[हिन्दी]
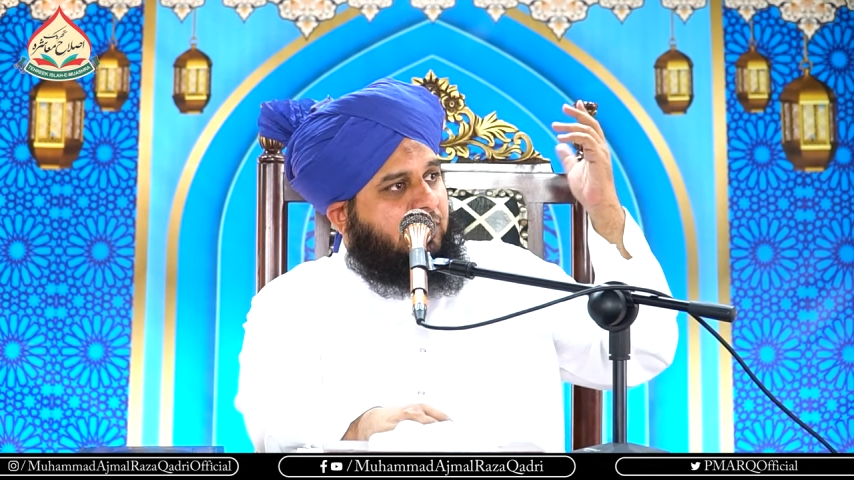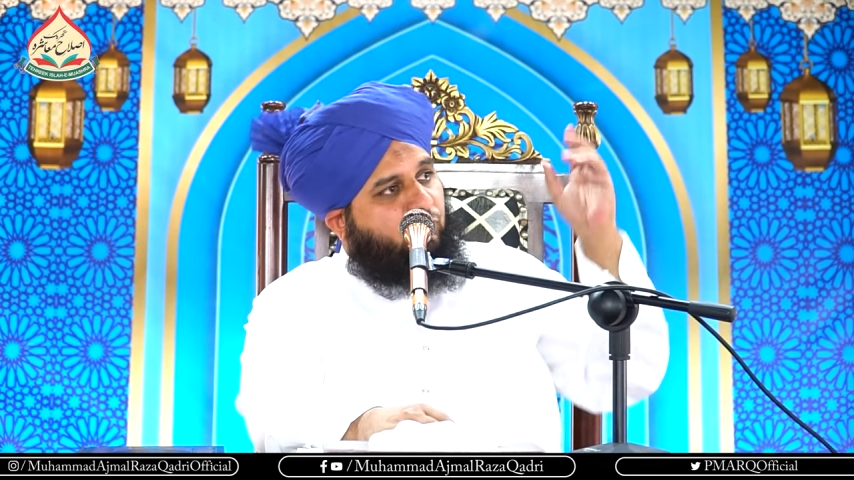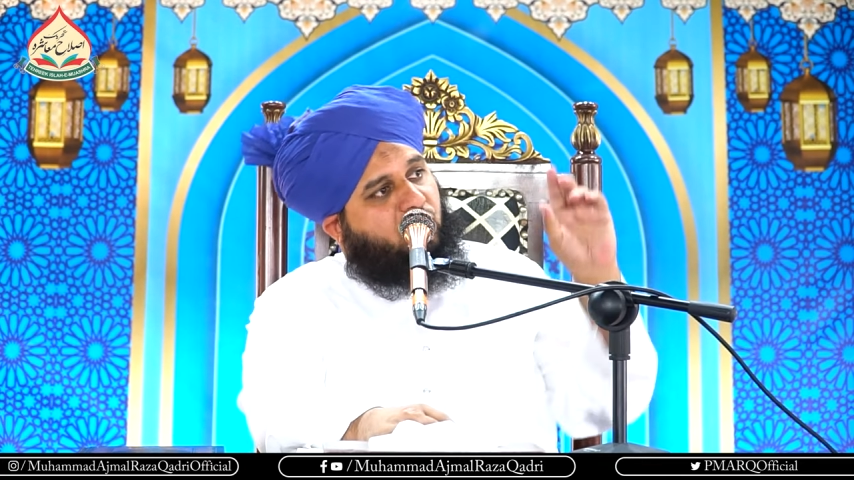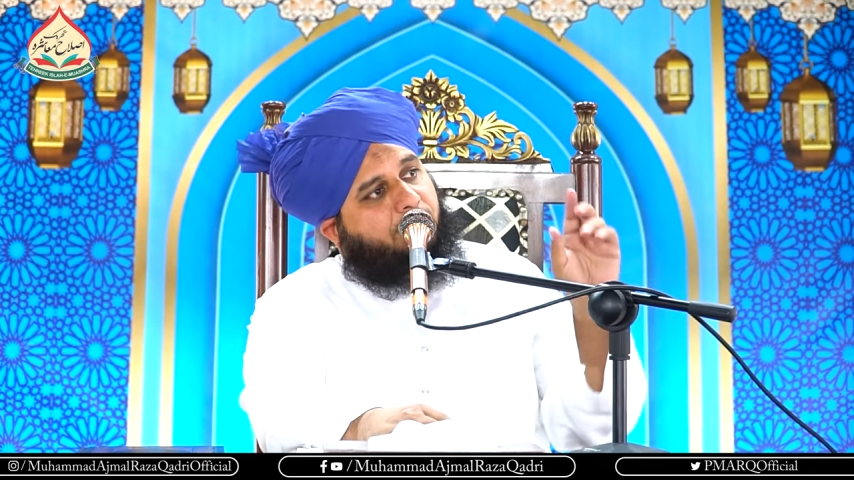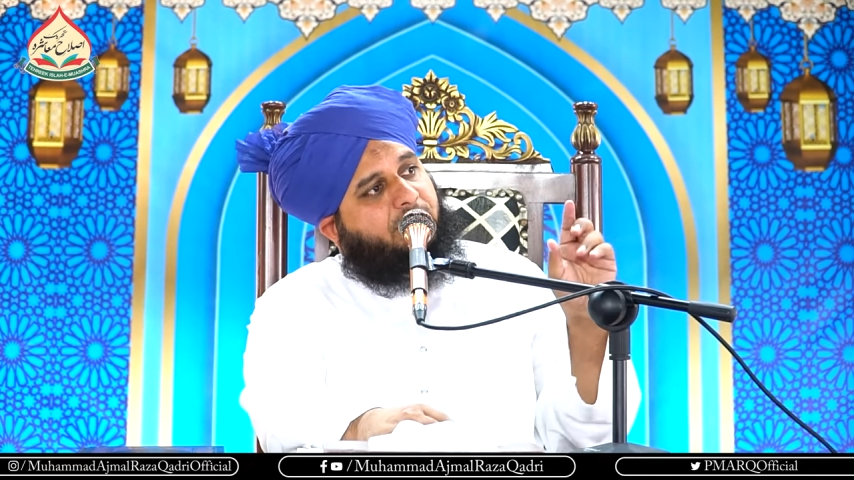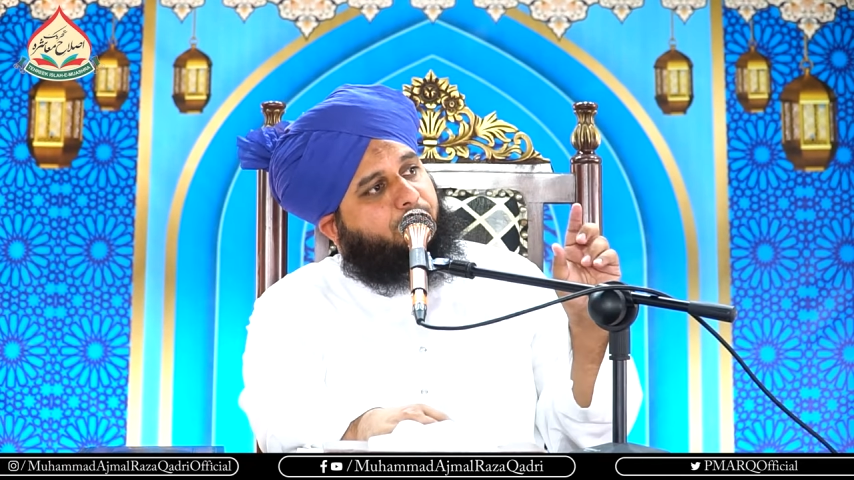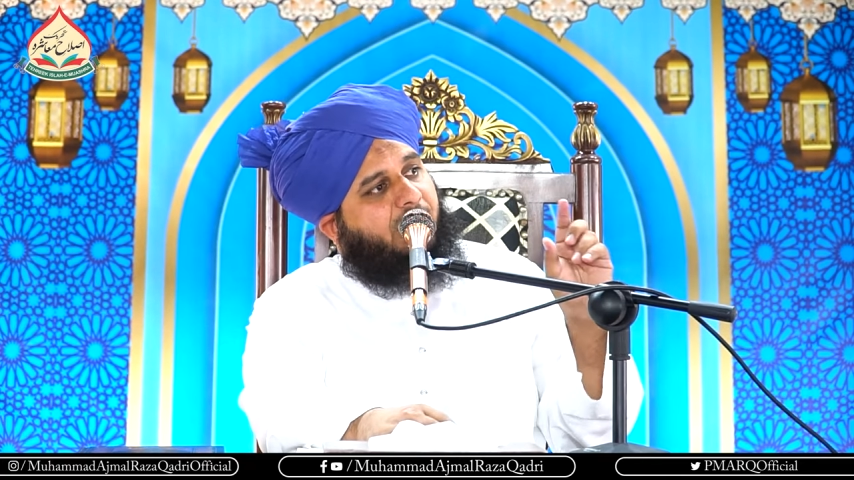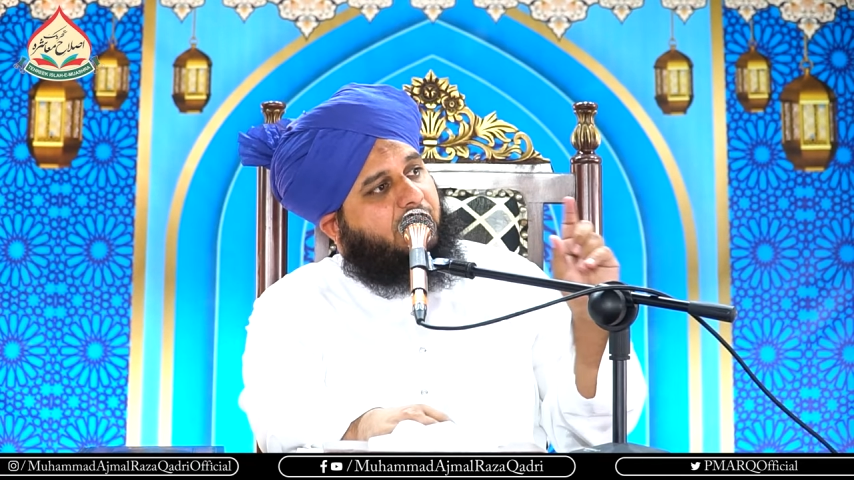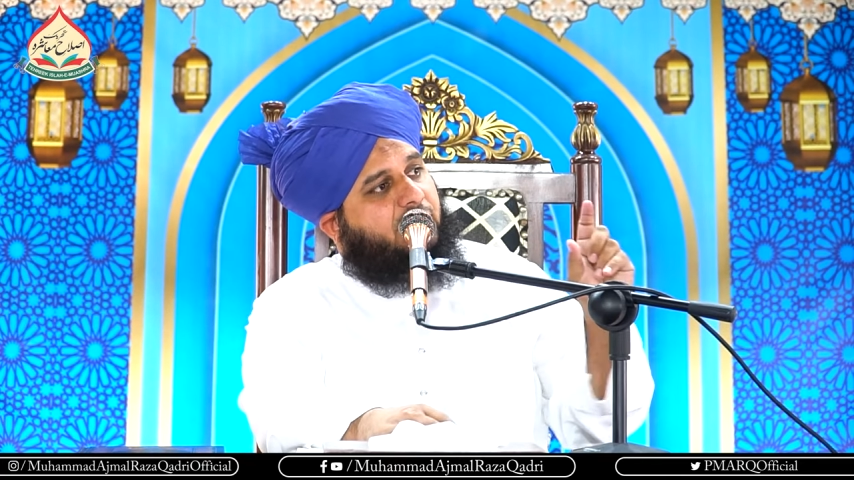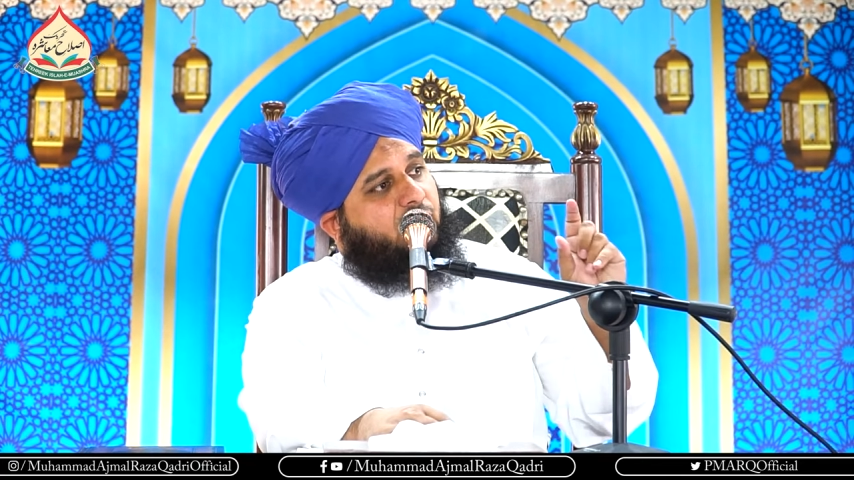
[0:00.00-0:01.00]
वो नबी
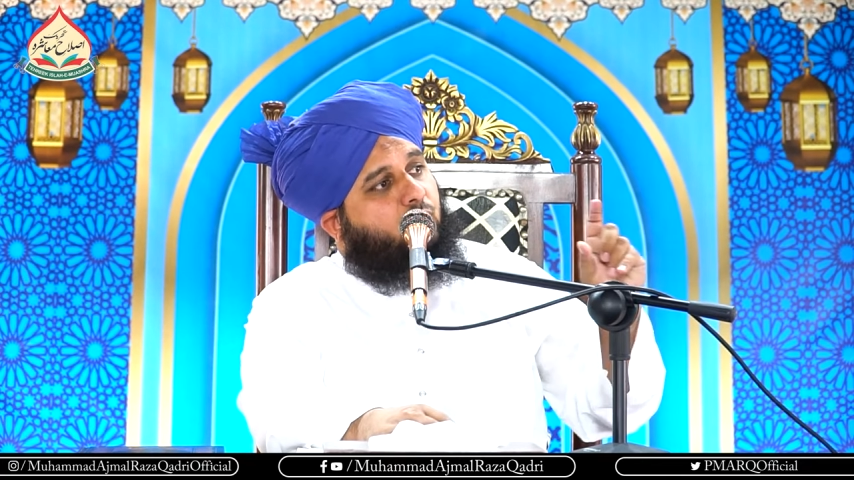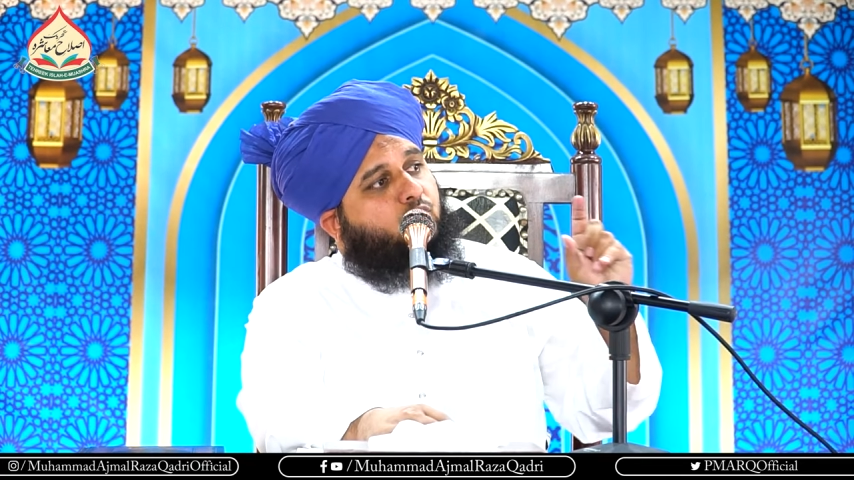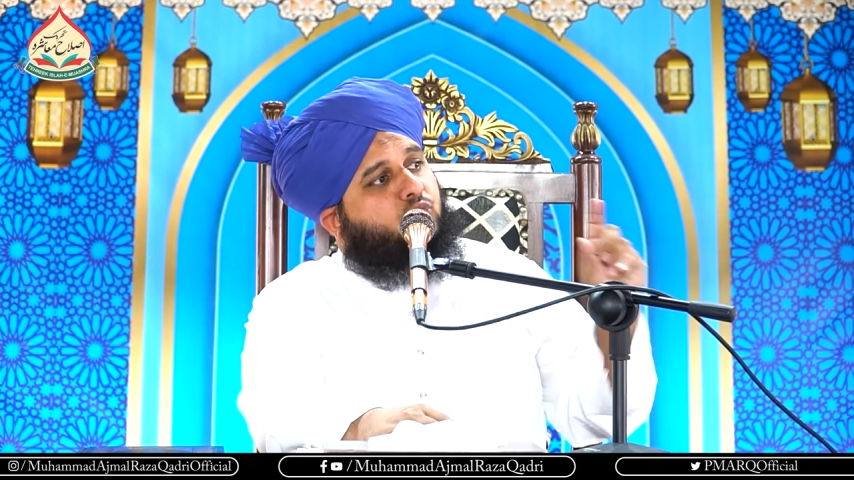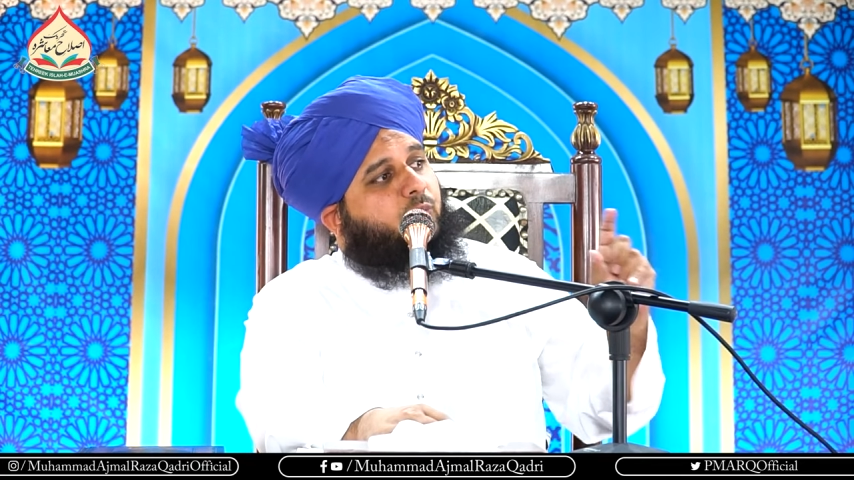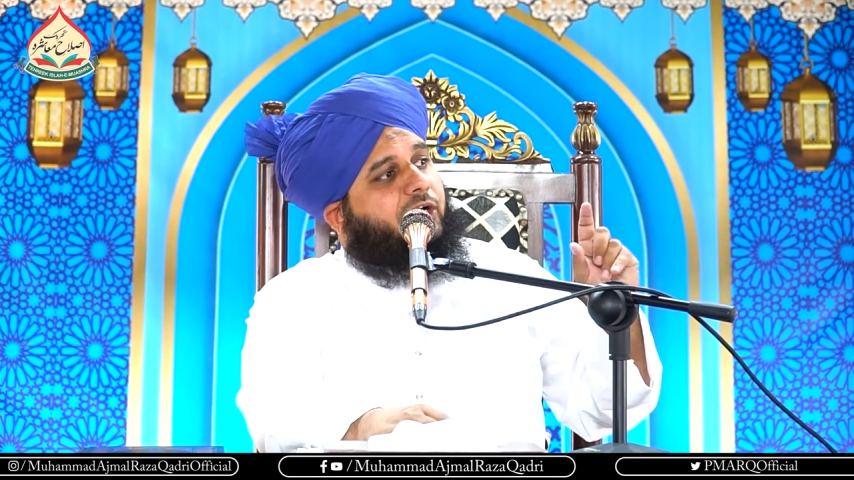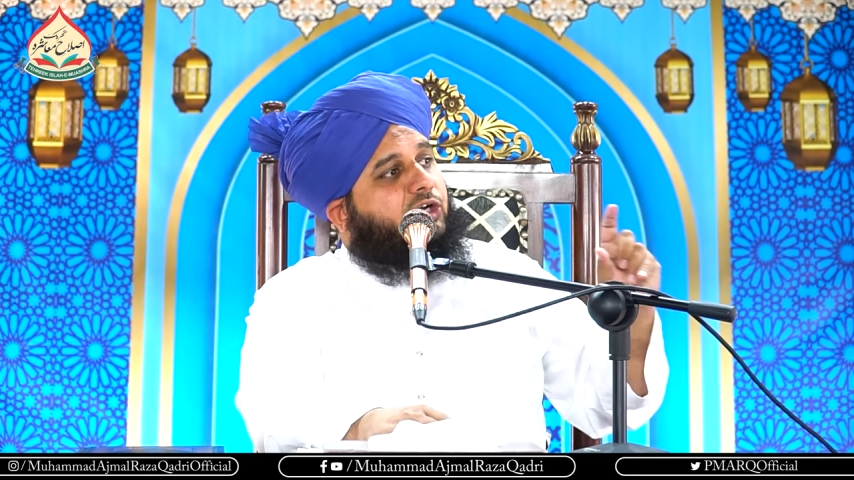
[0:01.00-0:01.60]
पाक के उस